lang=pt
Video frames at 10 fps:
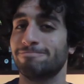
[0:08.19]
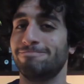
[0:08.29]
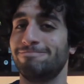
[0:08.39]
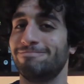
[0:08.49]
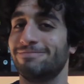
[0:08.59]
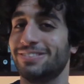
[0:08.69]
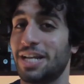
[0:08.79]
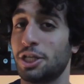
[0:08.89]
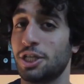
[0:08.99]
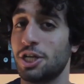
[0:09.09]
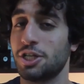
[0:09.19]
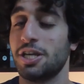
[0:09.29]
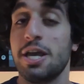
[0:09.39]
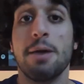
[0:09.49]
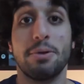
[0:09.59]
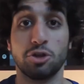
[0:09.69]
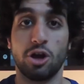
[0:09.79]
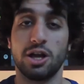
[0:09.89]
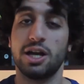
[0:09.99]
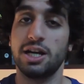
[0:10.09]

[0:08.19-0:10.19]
Hum, interessante, hein? Mas ó,